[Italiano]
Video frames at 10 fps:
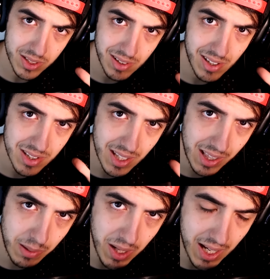passate
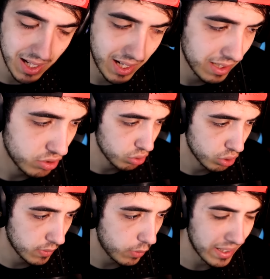settimane,
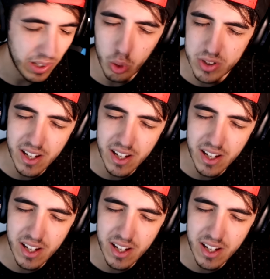sono volata a Los